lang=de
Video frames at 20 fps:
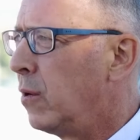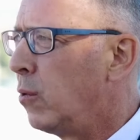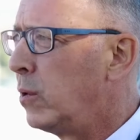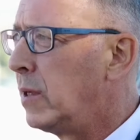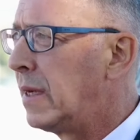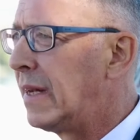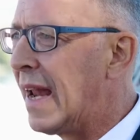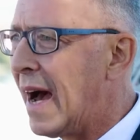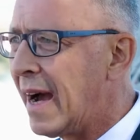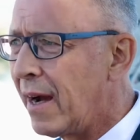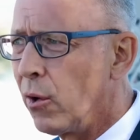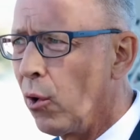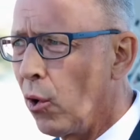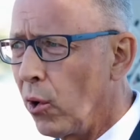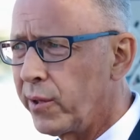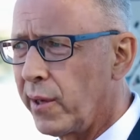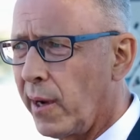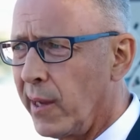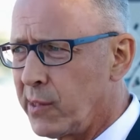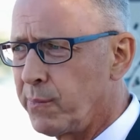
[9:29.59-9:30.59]
und lange
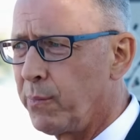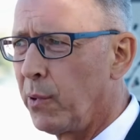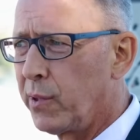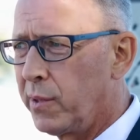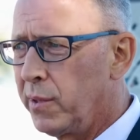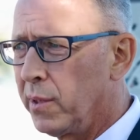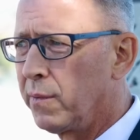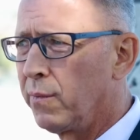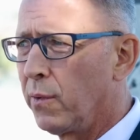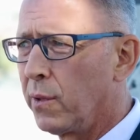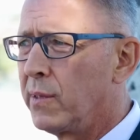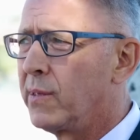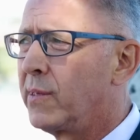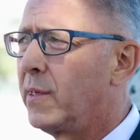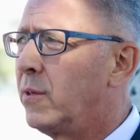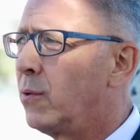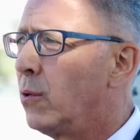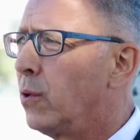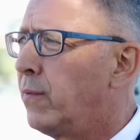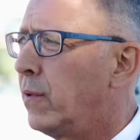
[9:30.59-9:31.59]
auch transportiert worden
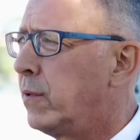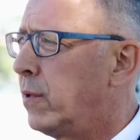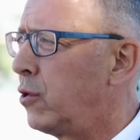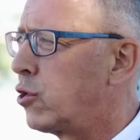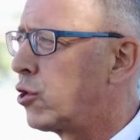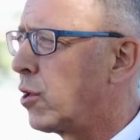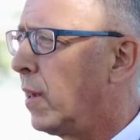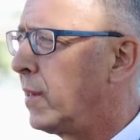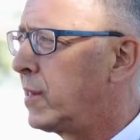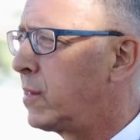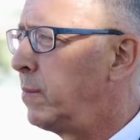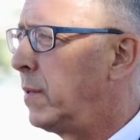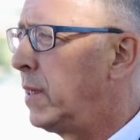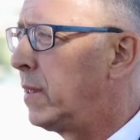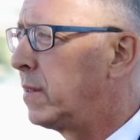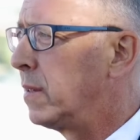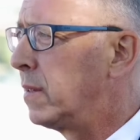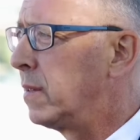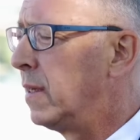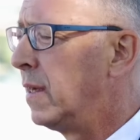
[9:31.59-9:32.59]
sind, auch von den
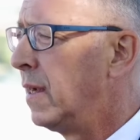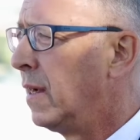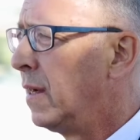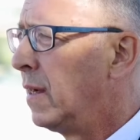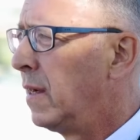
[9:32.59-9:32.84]
Staatsmedien.